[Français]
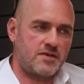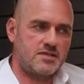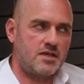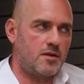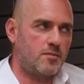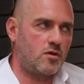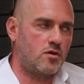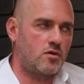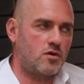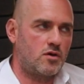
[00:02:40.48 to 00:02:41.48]

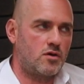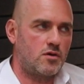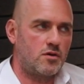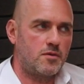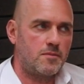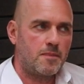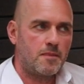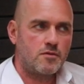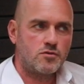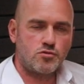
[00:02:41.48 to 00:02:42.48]
facilement euh,
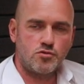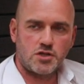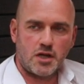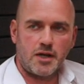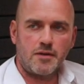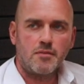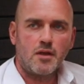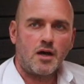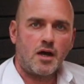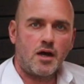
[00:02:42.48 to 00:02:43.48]
sujet
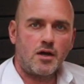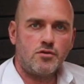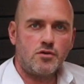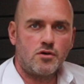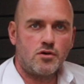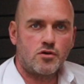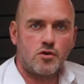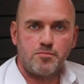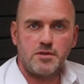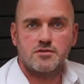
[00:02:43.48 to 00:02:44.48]
à une euh,
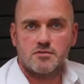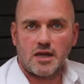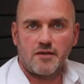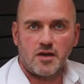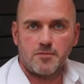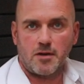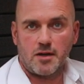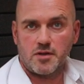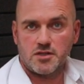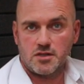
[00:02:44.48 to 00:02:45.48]
copie de son travail par
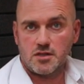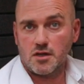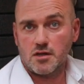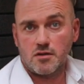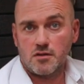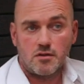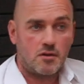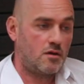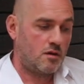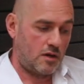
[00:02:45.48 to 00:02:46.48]
la machine. Hein.
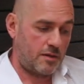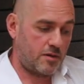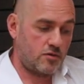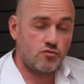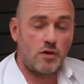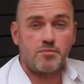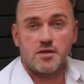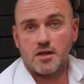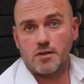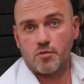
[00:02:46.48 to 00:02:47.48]
après tout,
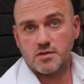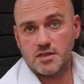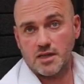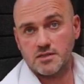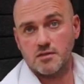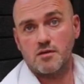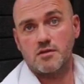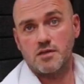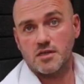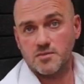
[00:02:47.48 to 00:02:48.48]
appliquer les process,
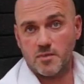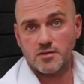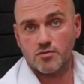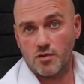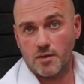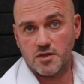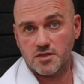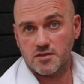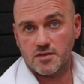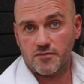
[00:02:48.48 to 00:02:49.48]
euh, n'est-ce pas ce que la
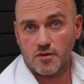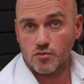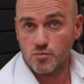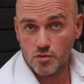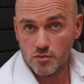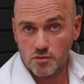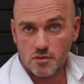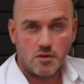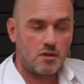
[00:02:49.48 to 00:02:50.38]
machine sait faire de mieux